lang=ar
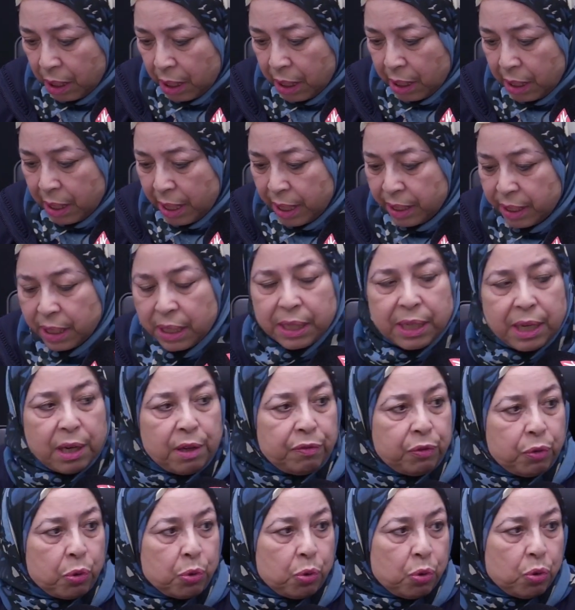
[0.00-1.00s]
ثلاثه ديال
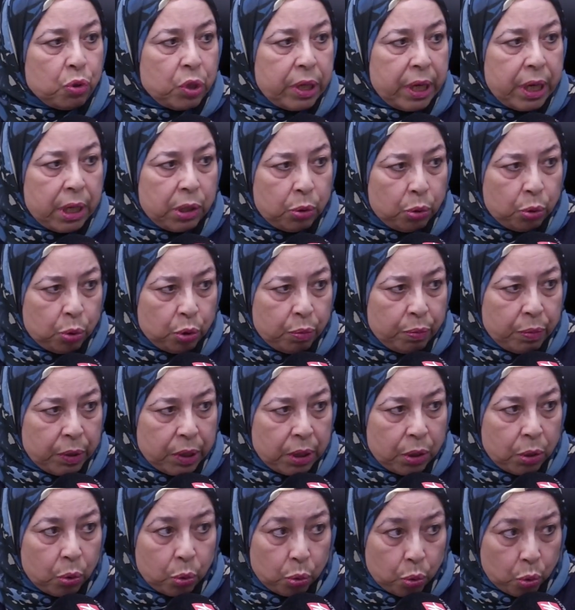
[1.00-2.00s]
الفصوص ديال الثوم
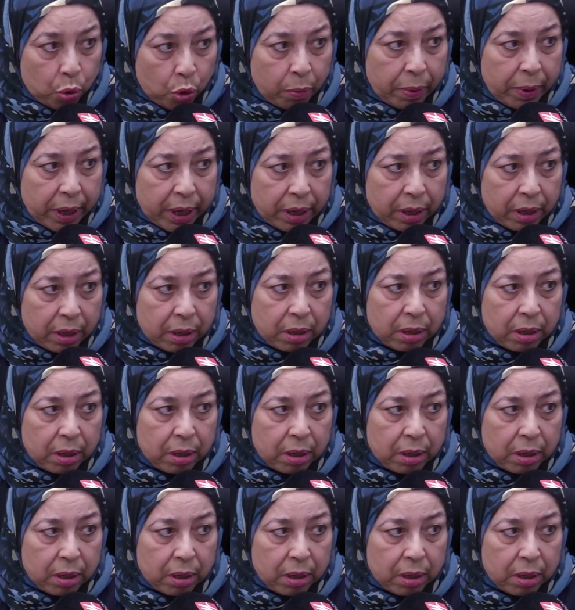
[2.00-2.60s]
يكونوا كبار